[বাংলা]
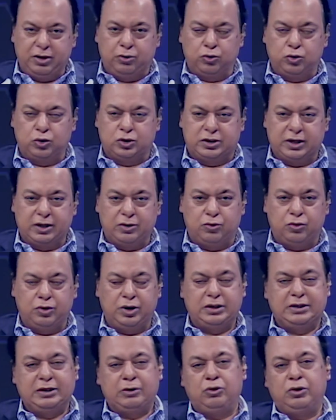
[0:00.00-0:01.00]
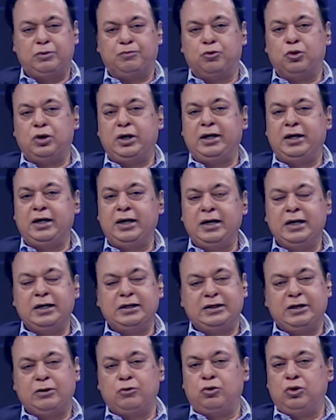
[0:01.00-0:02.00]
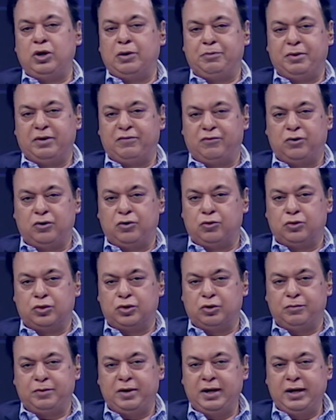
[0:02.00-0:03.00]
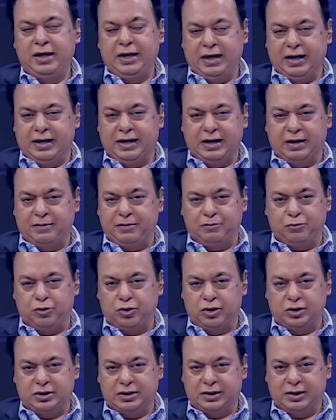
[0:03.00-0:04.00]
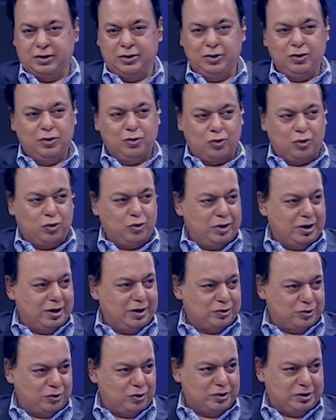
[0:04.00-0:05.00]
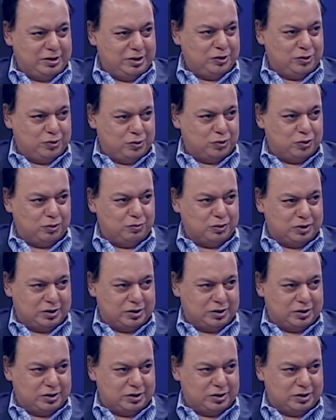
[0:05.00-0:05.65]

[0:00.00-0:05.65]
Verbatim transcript: অনুষ্ঠান করি যেগুলি বলি সেগুলো আপনাকে ফলো করতে হবে এখানে আমার মনে হয় যে করোনা সংশ্লিষ্ট সমস্যা